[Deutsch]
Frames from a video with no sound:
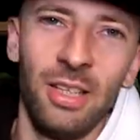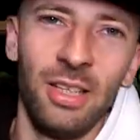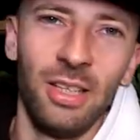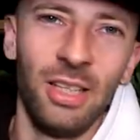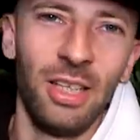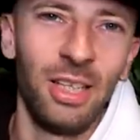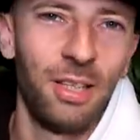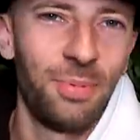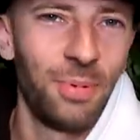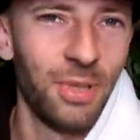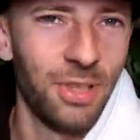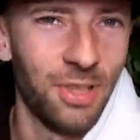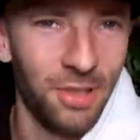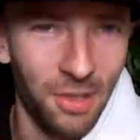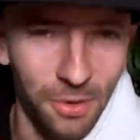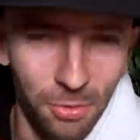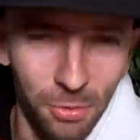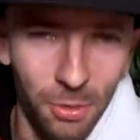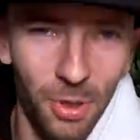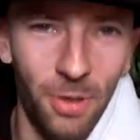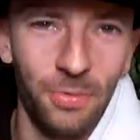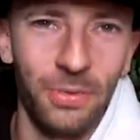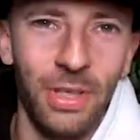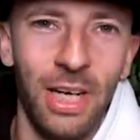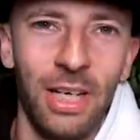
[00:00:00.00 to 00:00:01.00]
Ich werde
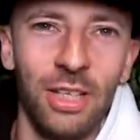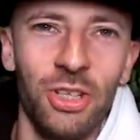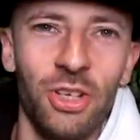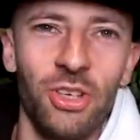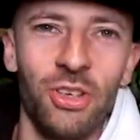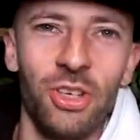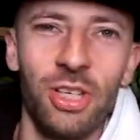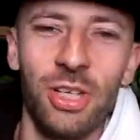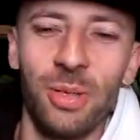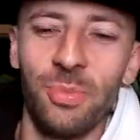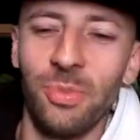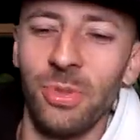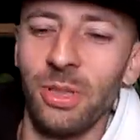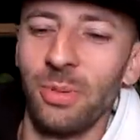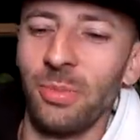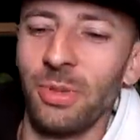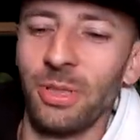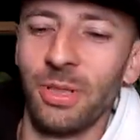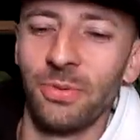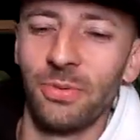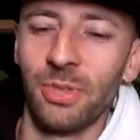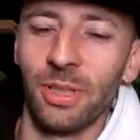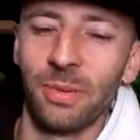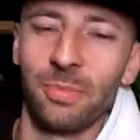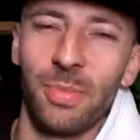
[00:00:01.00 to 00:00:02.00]
so oft angeschrieben und immer
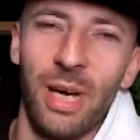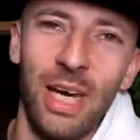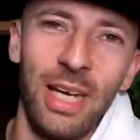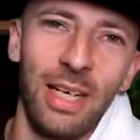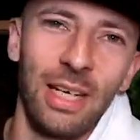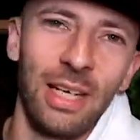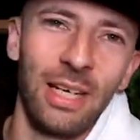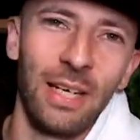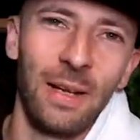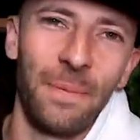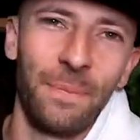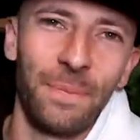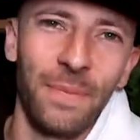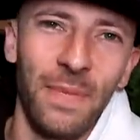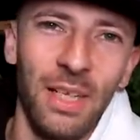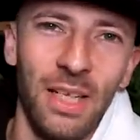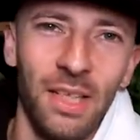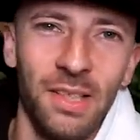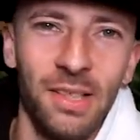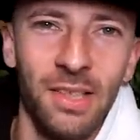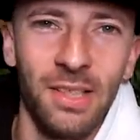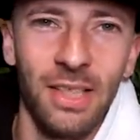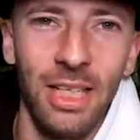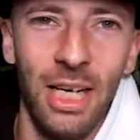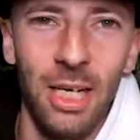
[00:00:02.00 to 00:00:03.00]
gefragt, Mike,
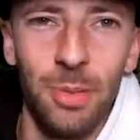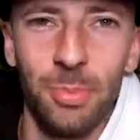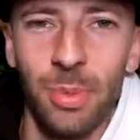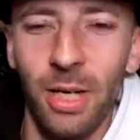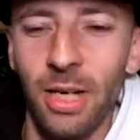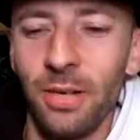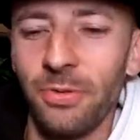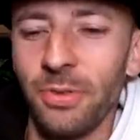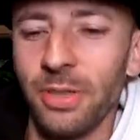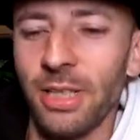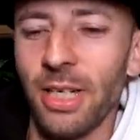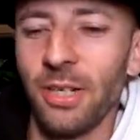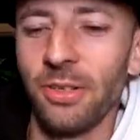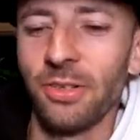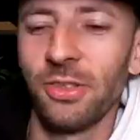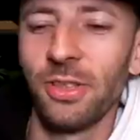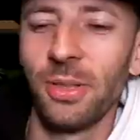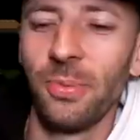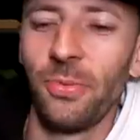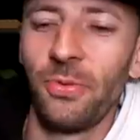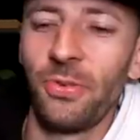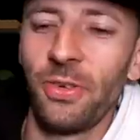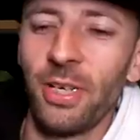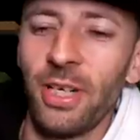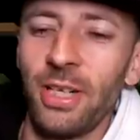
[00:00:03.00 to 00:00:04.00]
kannst du einen geilen Ball für draußen
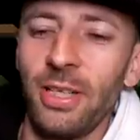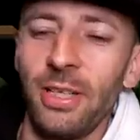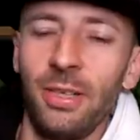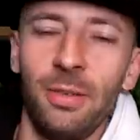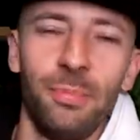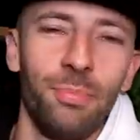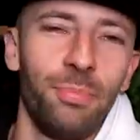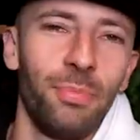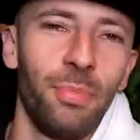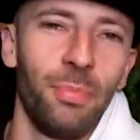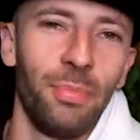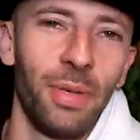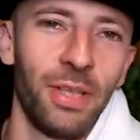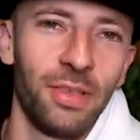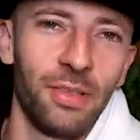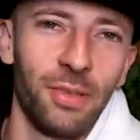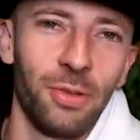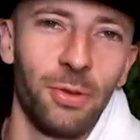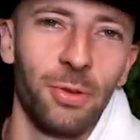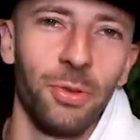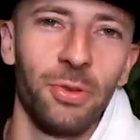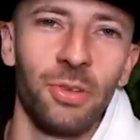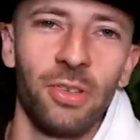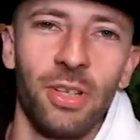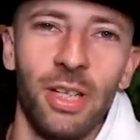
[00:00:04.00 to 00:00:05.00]
empfehlen, besten
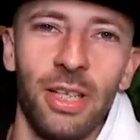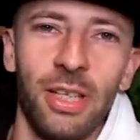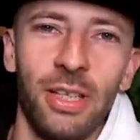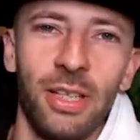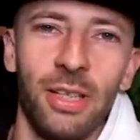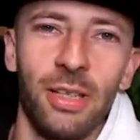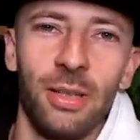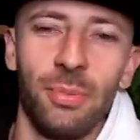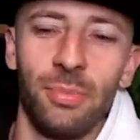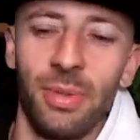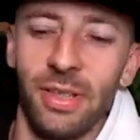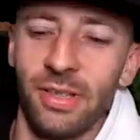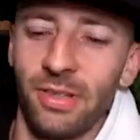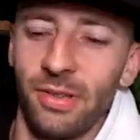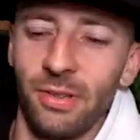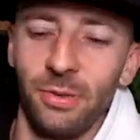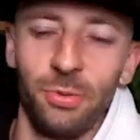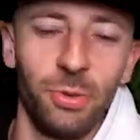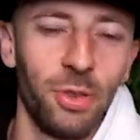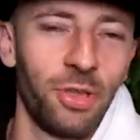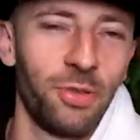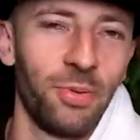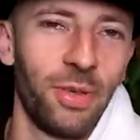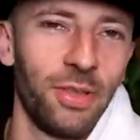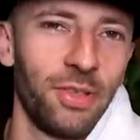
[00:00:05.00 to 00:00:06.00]
Kunstleder, besten
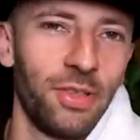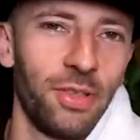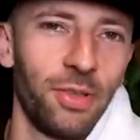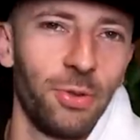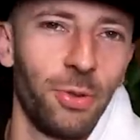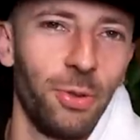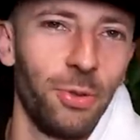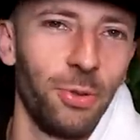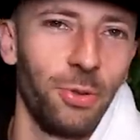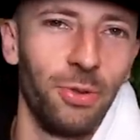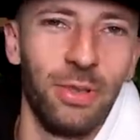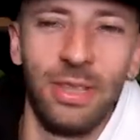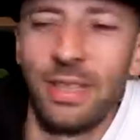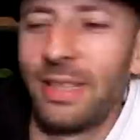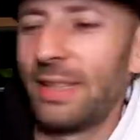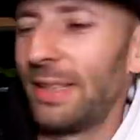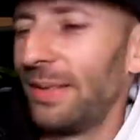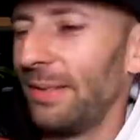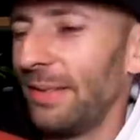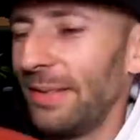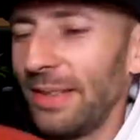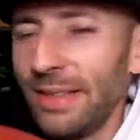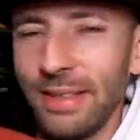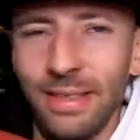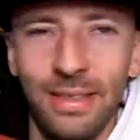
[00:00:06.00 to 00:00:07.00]
nur 20 Euro. Ich,
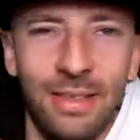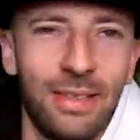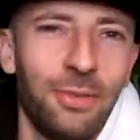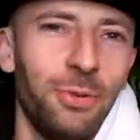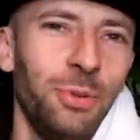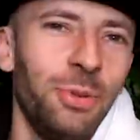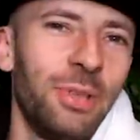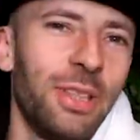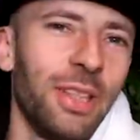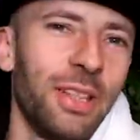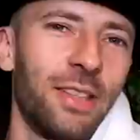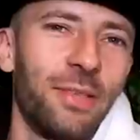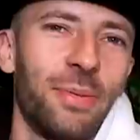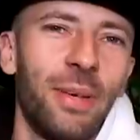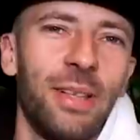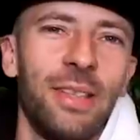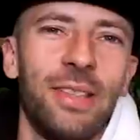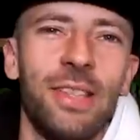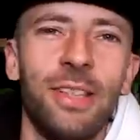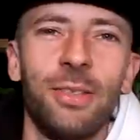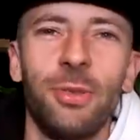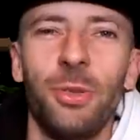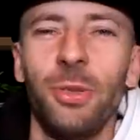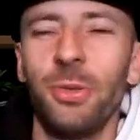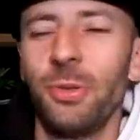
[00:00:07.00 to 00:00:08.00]
unter
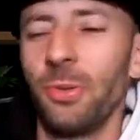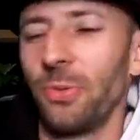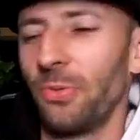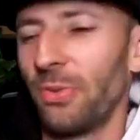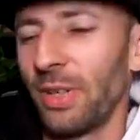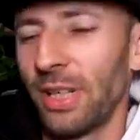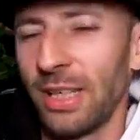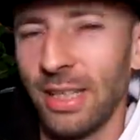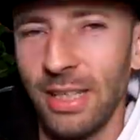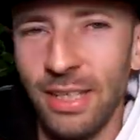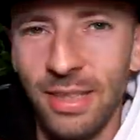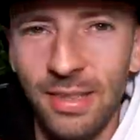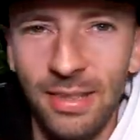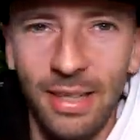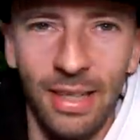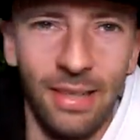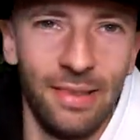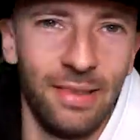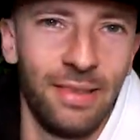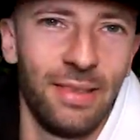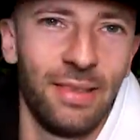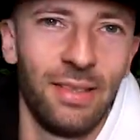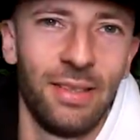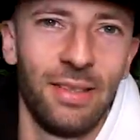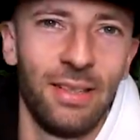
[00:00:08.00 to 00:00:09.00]
20 Euro, vergiss
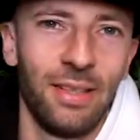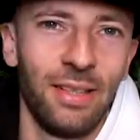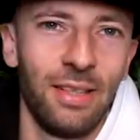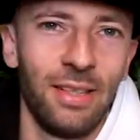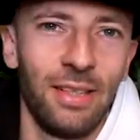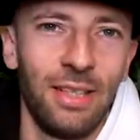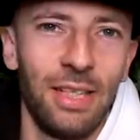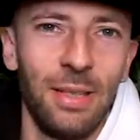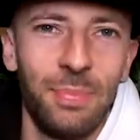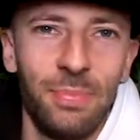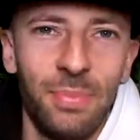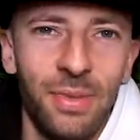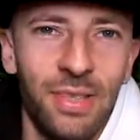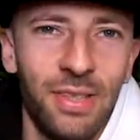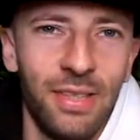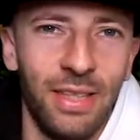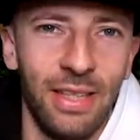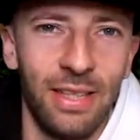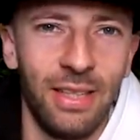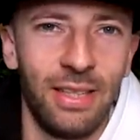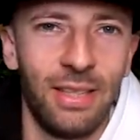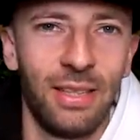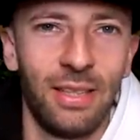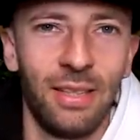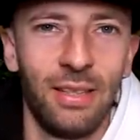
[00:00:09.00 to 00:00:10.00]
es, gibt's
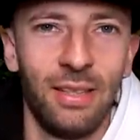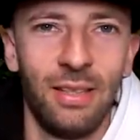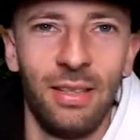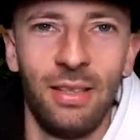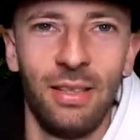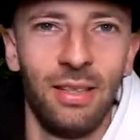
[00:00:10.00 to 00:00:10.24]
nicht.